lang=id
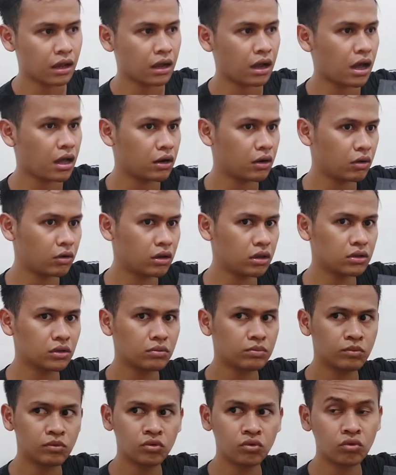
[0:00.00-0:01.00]
anon
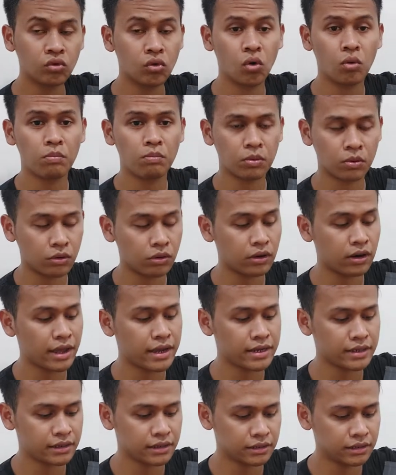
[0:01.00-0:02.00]
ataupun GoPro
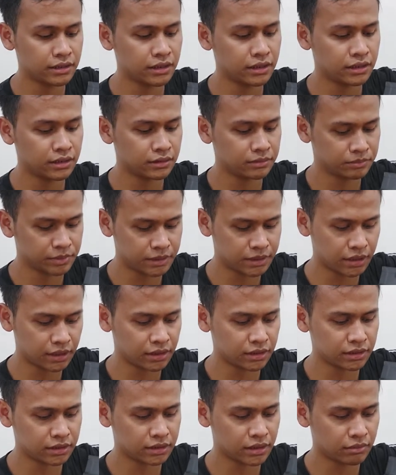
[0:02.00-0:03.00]
lainnya ya
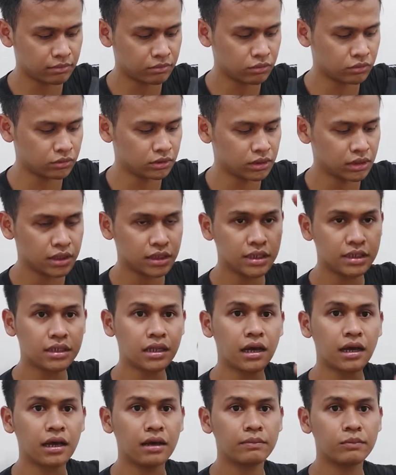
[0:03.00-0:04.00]
bisa nih sangku
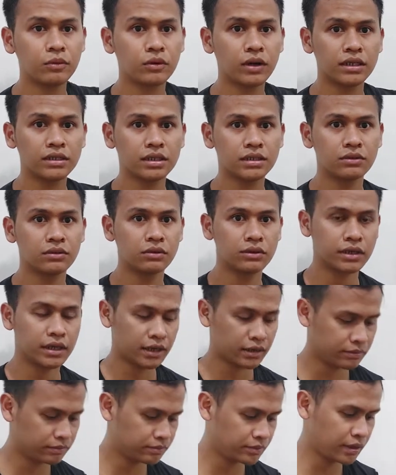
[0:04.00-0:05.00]
kita buka aja dulu ya
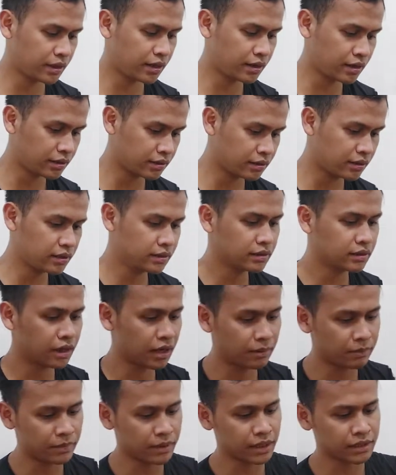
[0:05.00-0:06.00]
biar
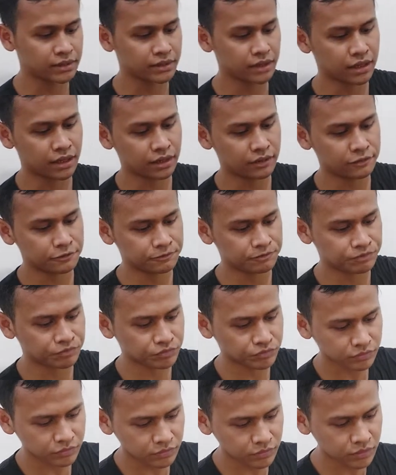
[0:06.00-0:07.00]
nggak penasaran
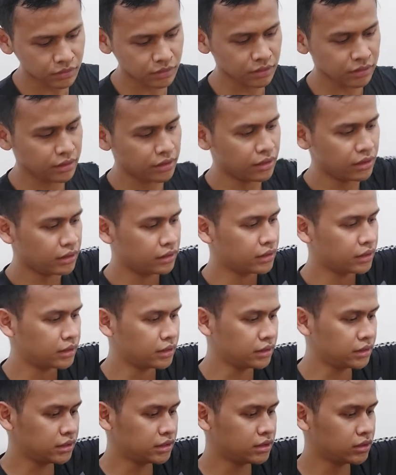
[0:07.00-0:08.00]
dan
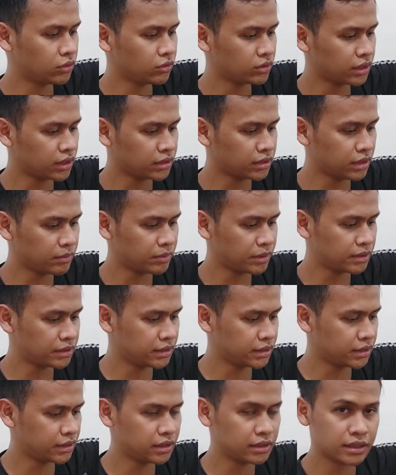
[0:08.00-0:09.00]
ini isi kotaknya apa
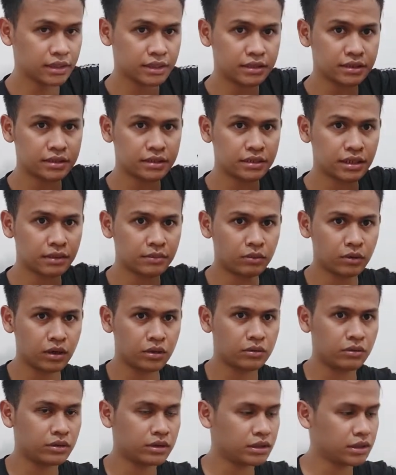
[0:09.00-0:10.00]
aja ya guys saya buka
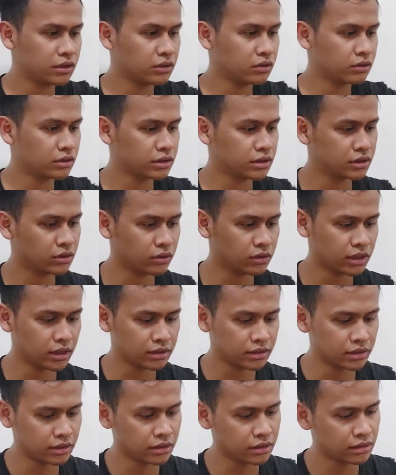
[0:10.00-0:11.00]
dulu ini isi
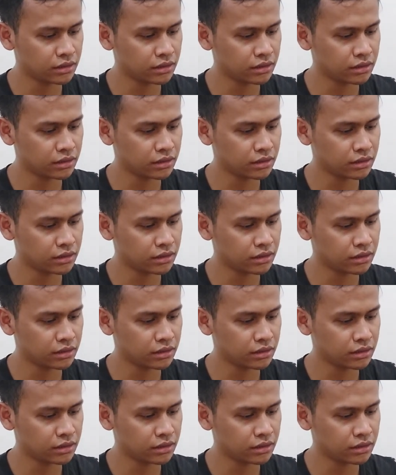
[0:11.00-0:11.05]
kotaknya